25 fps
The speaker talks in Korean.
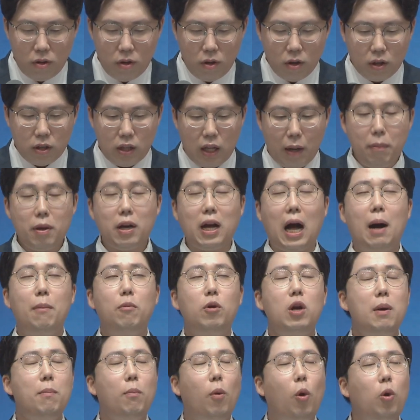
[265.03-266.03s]
그 다음에
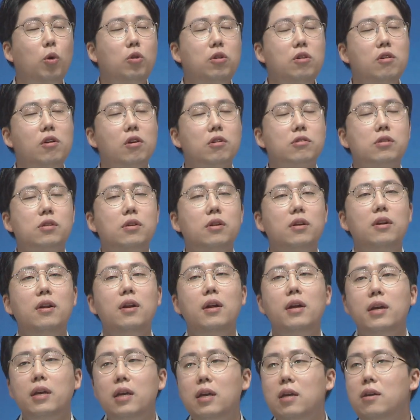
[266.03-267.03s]
가문의 모든
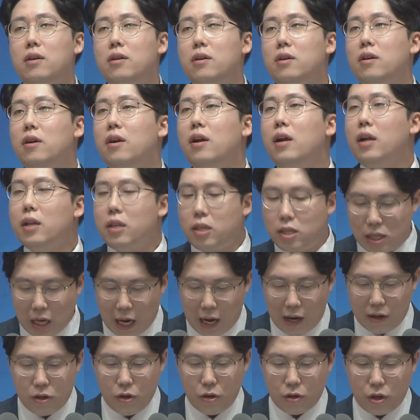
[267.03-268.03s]
것을 이을
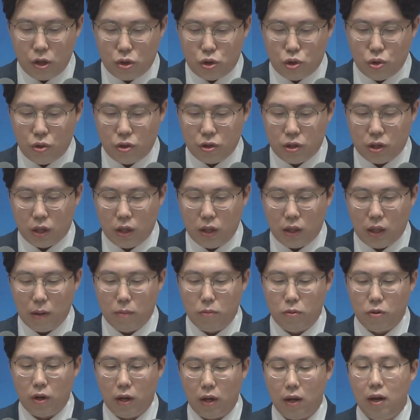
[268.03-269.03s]
자격이 주어지기
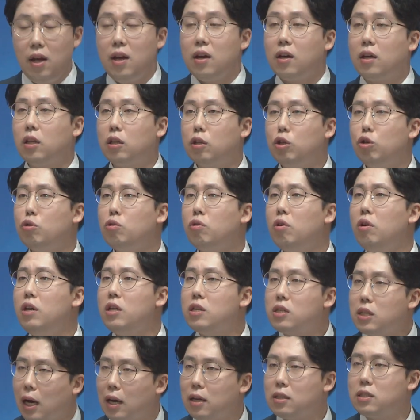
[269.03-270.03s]
때문에, 그 특권이
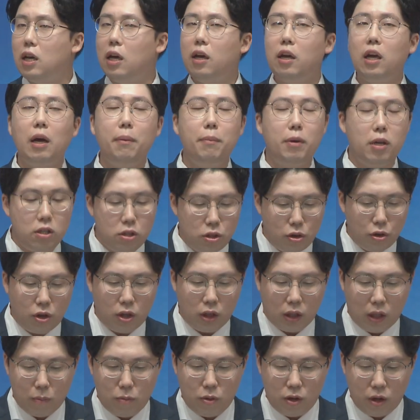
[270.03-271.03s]
장자에게만 있었기
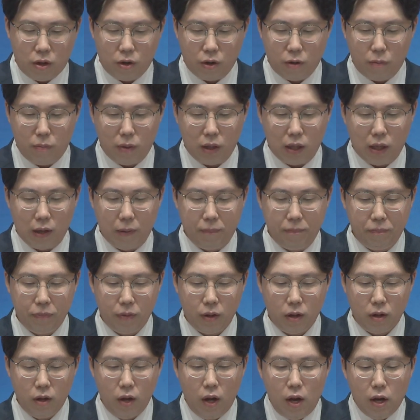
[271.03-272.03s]
때문에 그럽니다.
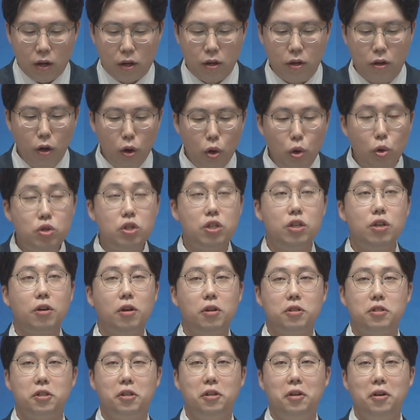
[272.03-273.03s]
그걸 놓친
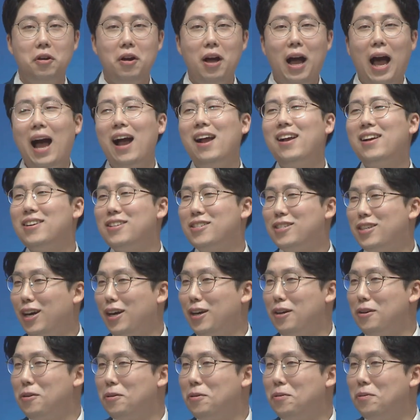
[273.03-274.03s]
거죠, 한 끗
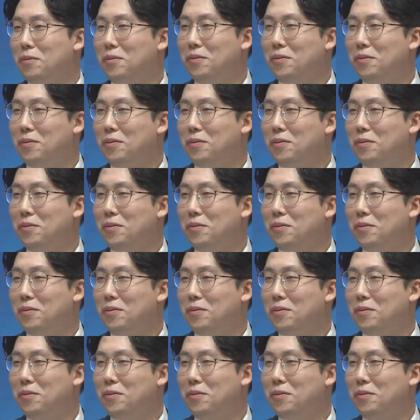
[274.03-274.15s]
차이로.